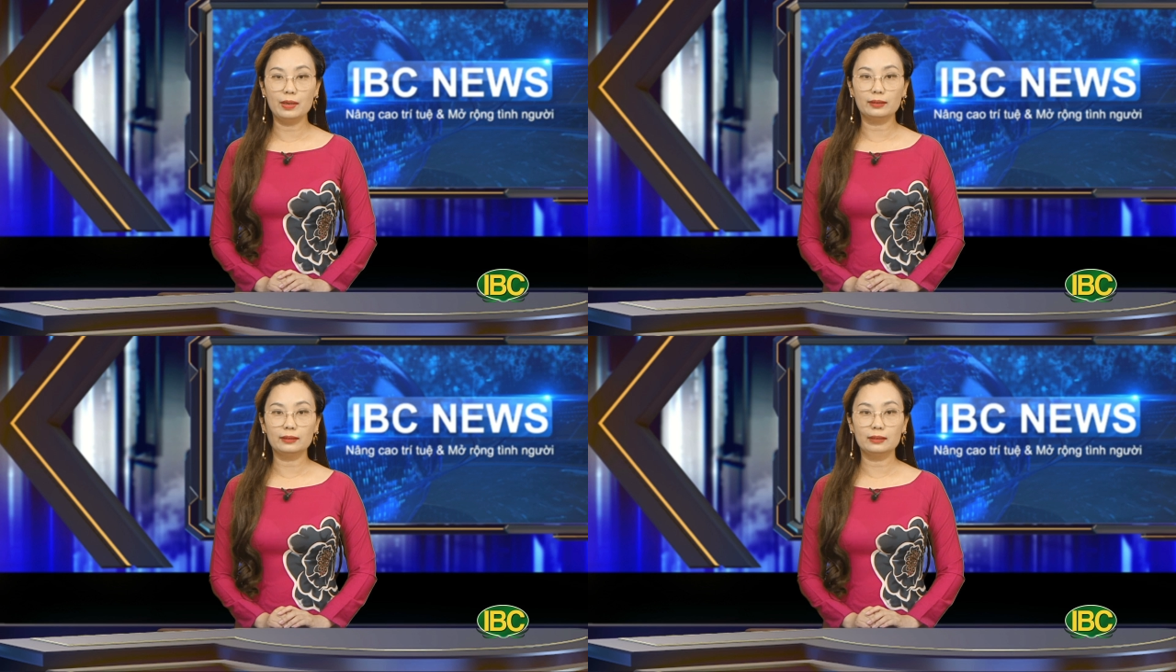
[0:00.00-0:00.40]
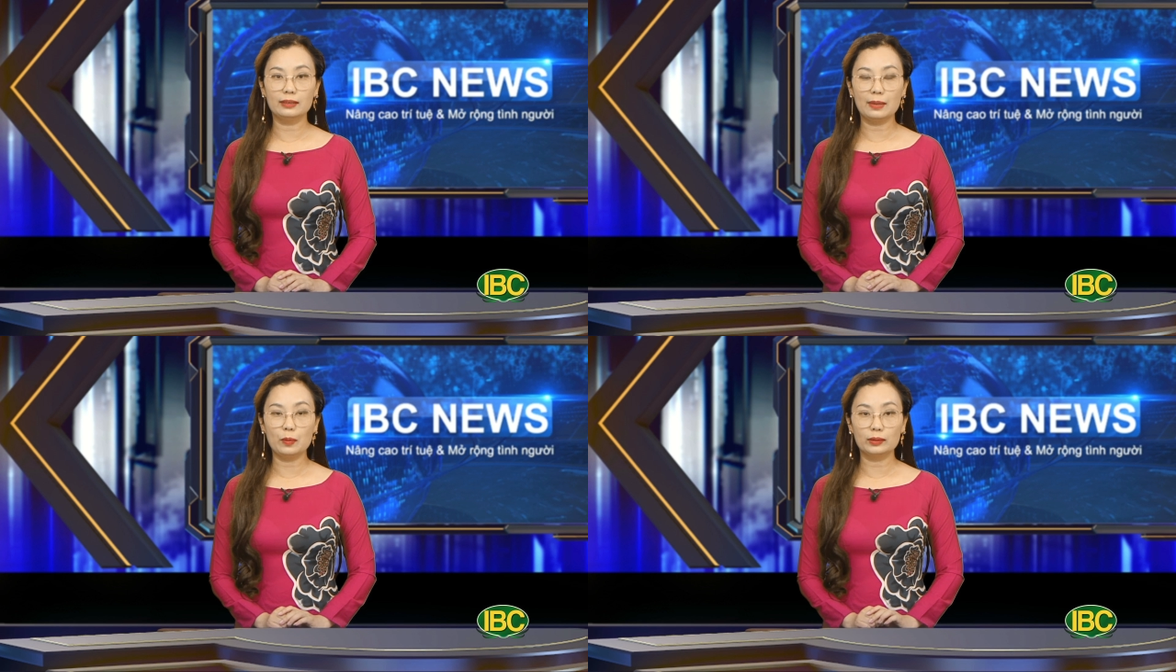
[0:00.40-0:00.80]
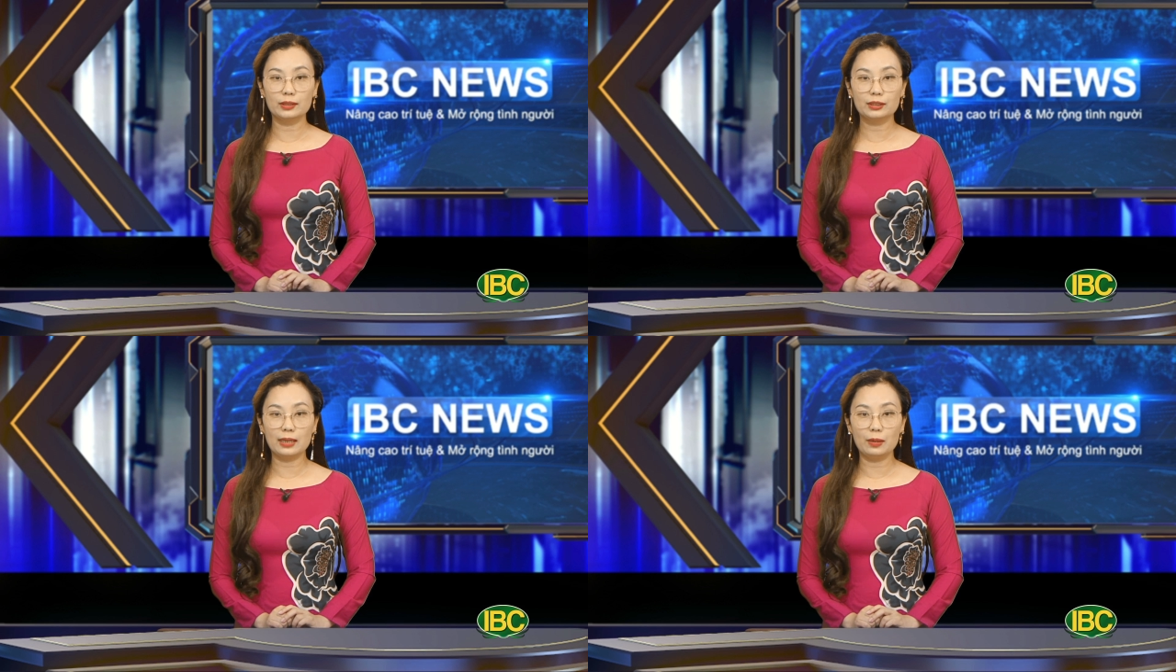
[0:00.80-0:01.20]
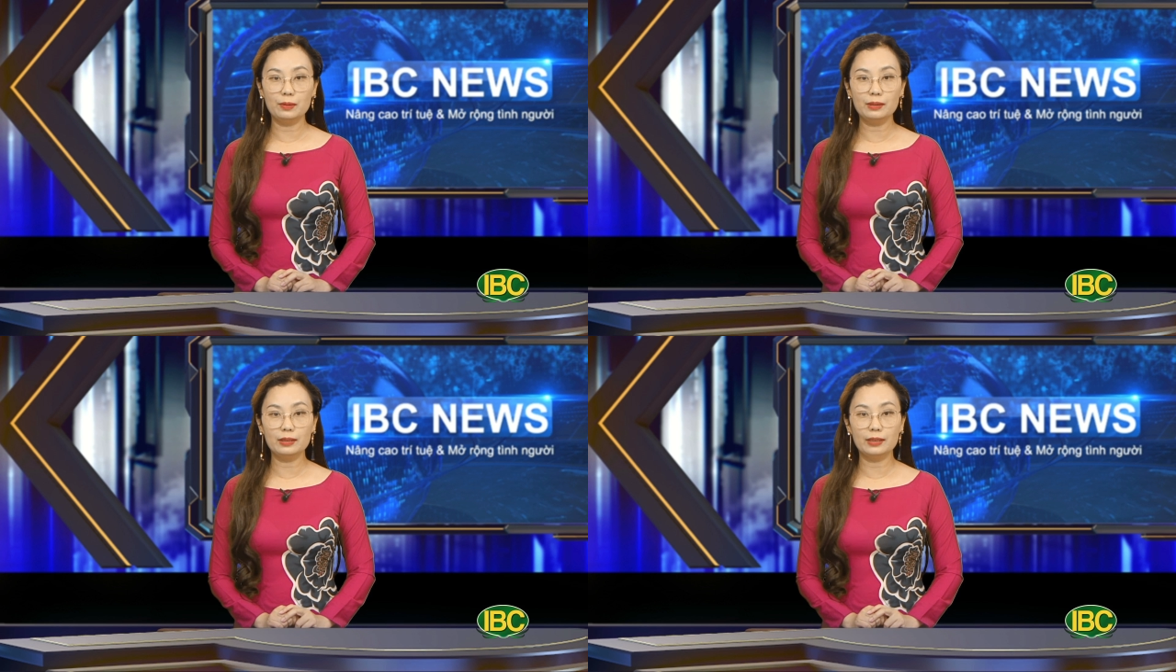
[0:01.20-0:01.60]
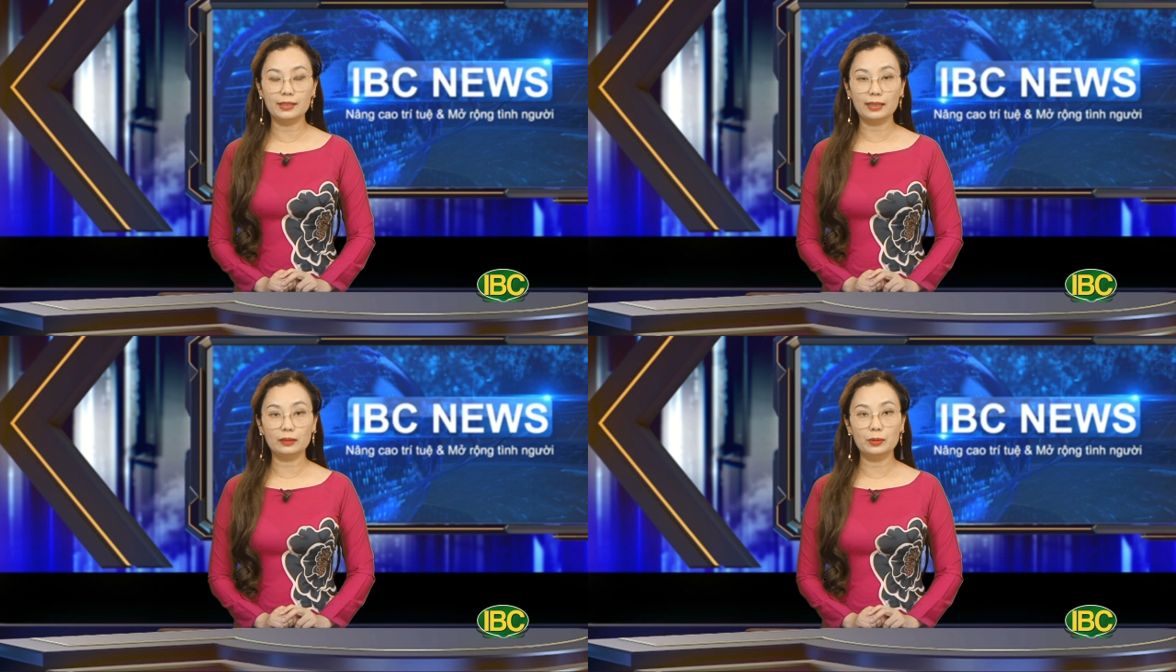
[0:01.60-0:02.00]
lực từ ngày 1 tháng 6, người
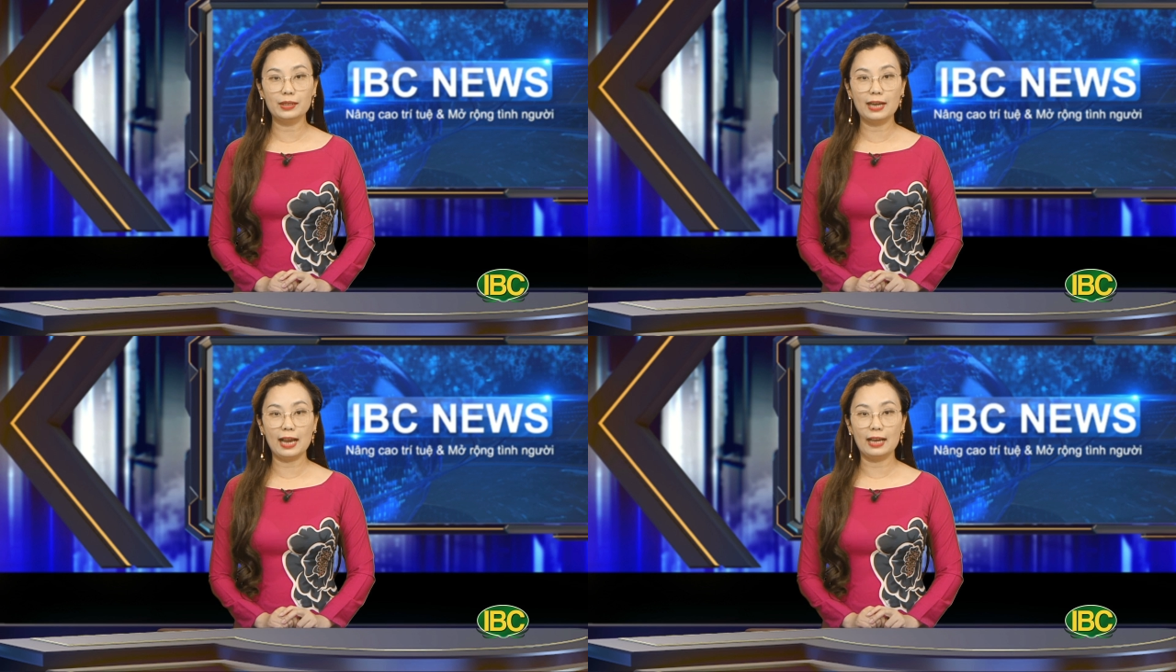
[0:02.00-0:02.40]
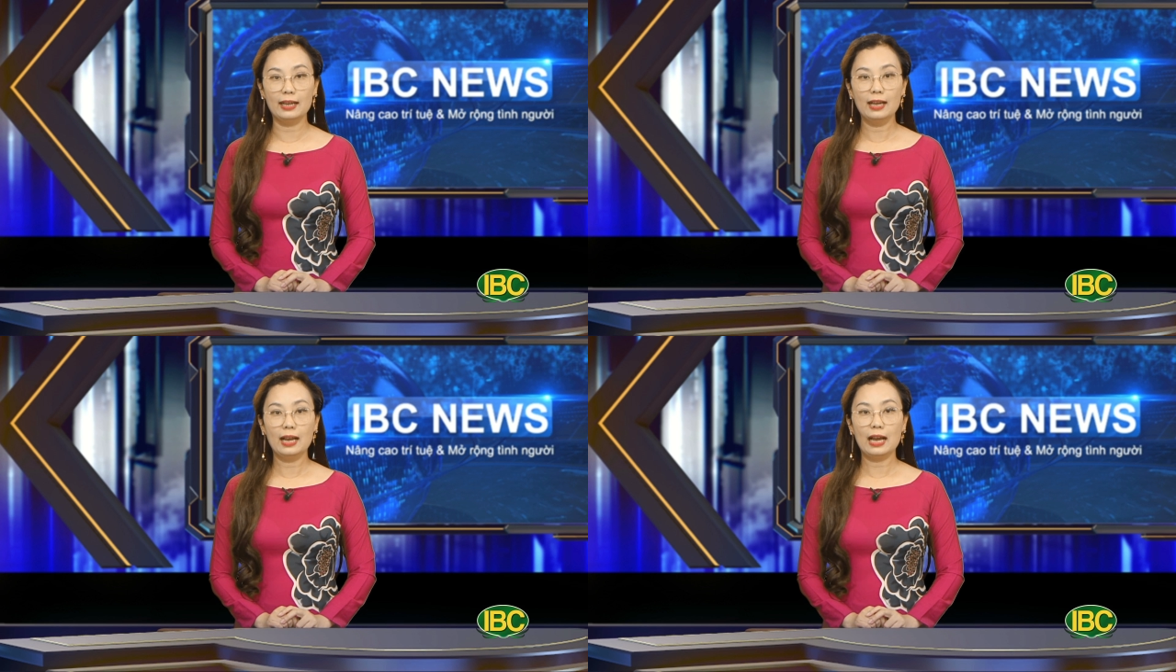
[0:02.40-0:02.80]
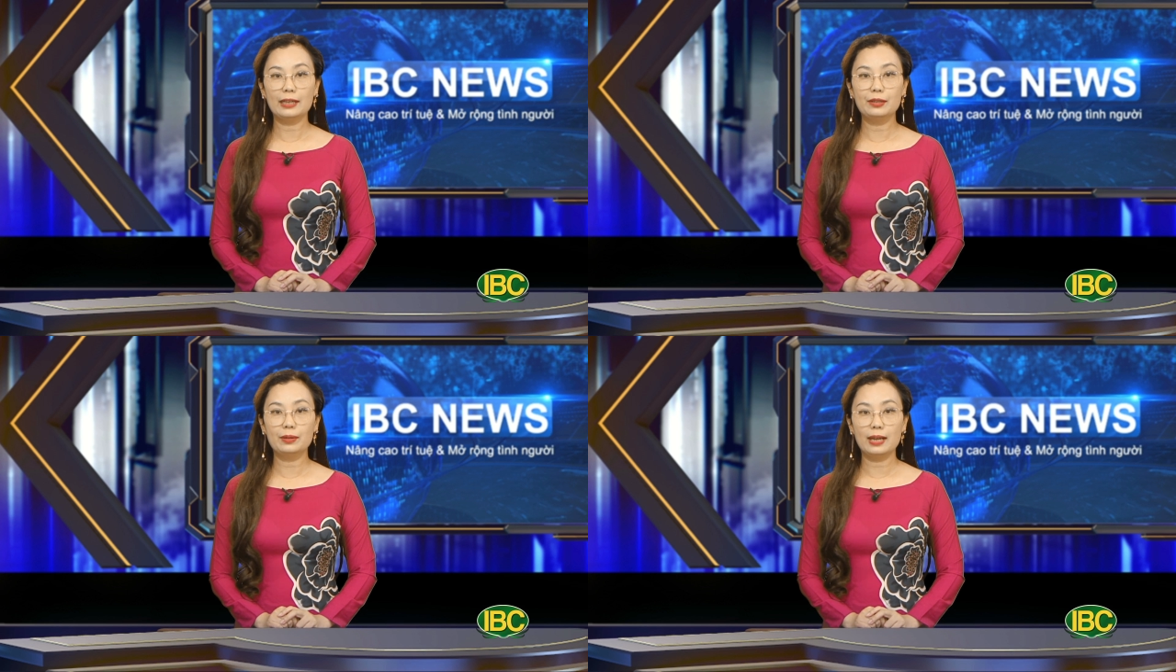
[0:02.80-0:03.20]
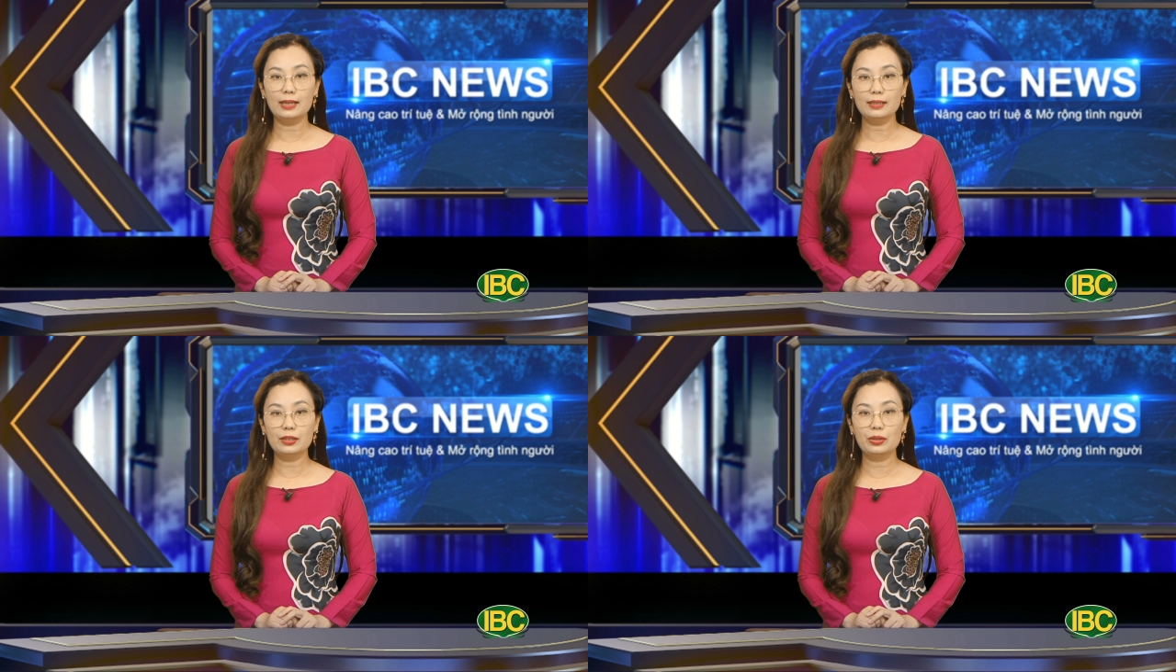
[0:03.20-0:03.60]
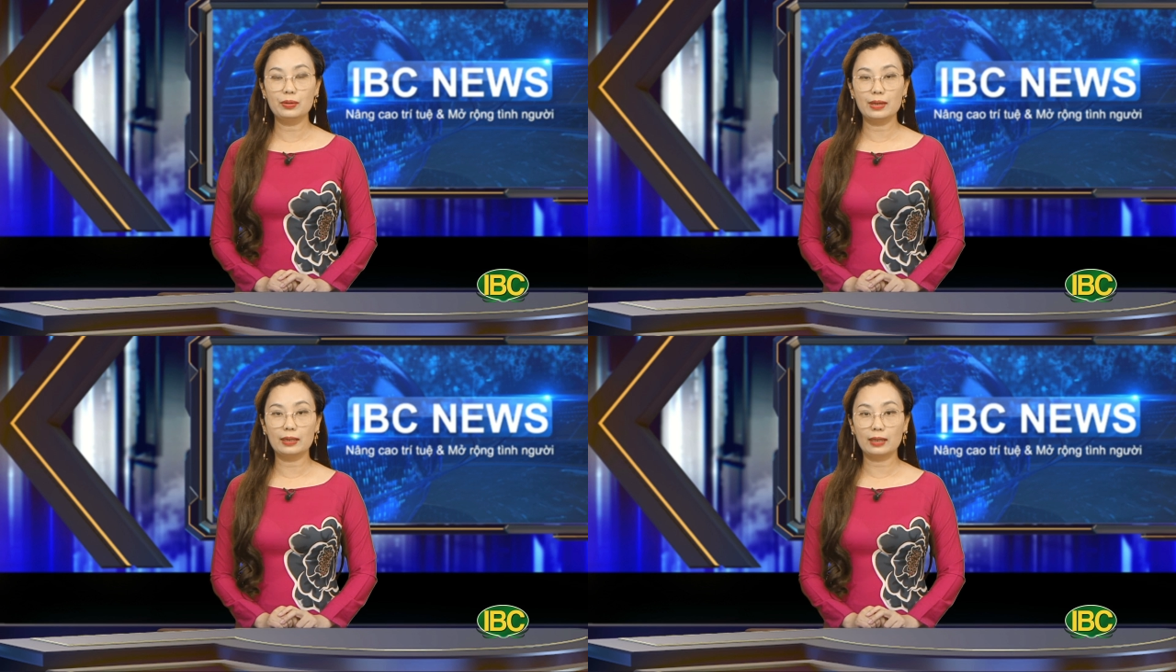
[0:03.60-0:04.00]
chăn nuôi gà Adelas
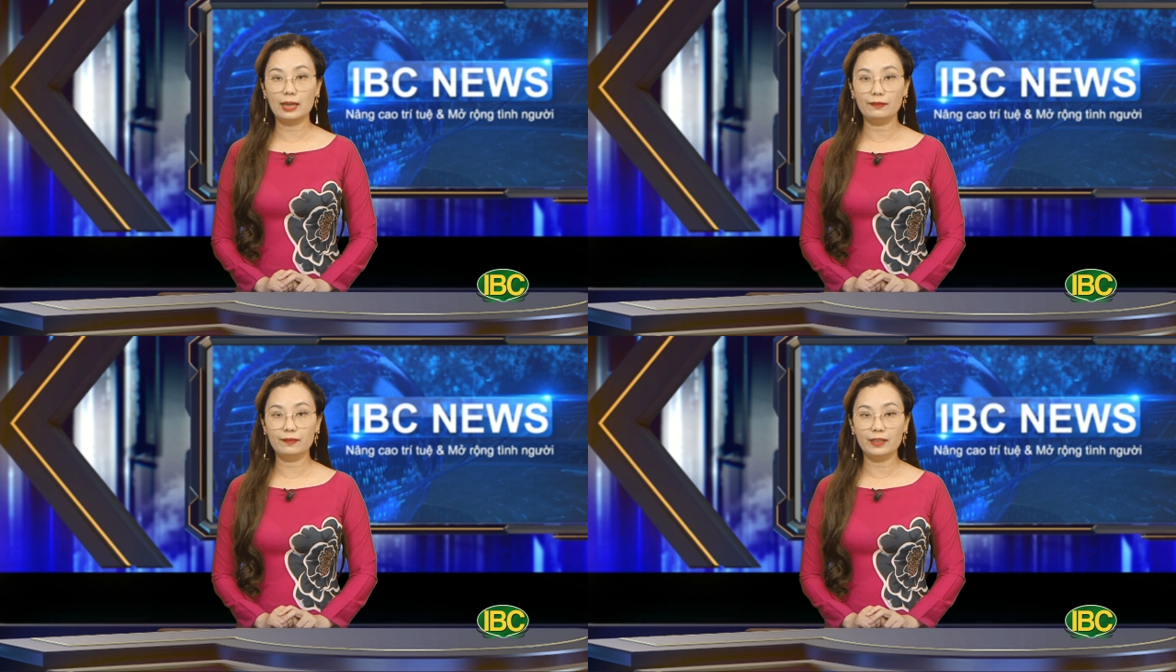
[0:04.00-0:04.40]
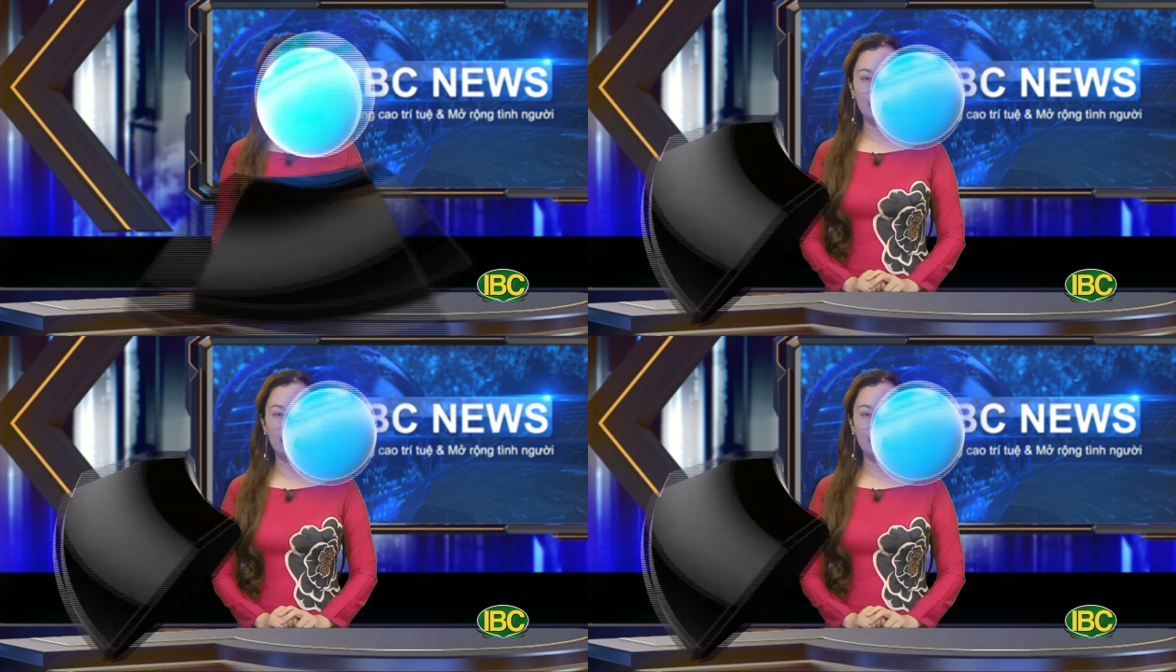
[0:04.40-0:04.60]
Kafli